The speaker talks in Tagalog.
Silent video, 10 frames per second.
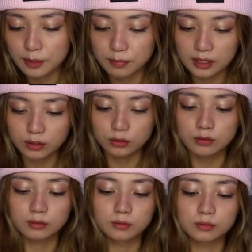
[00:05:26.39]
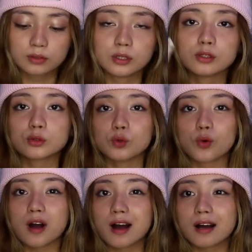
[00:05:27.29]
meron pala tong
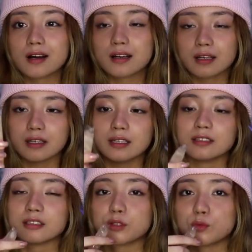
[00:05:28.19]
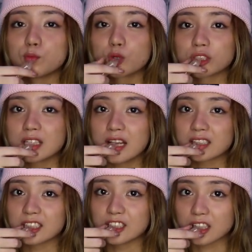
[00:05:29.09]
suka. Ayan, so bubuksan
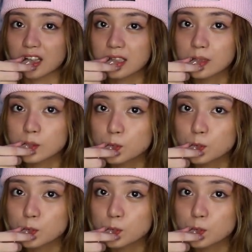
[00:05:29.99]
natin siya.